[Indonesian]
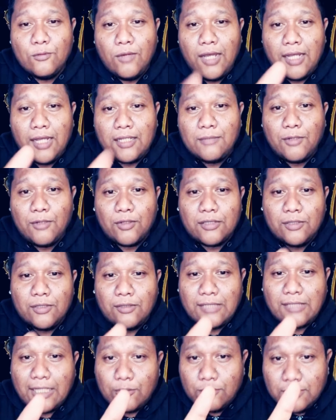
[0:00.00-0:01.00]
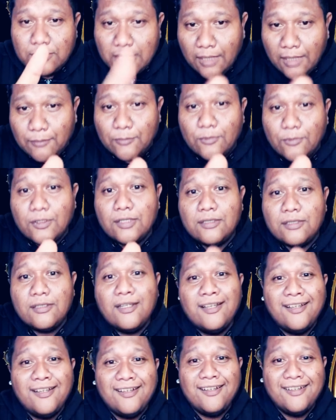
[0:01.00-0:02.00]
Dua hari baru tidur satu jam gue.
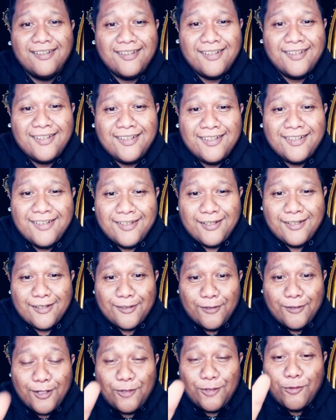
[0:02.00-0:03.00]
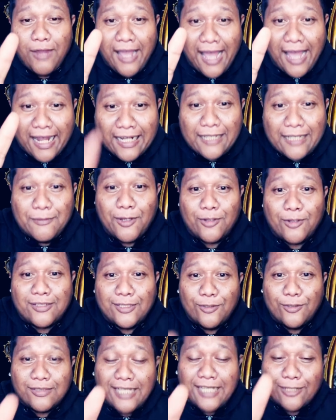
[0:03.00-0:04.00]
gue dua hari
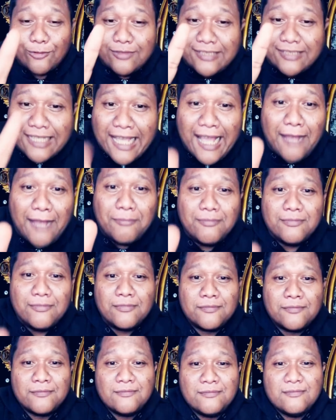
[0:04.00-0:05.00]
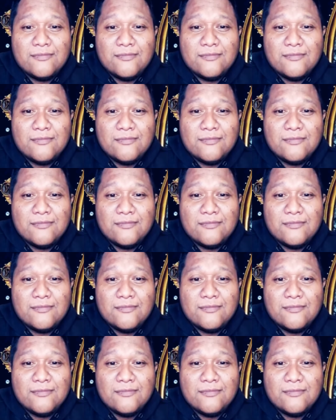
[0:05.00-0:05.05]
baru tidur satu jam.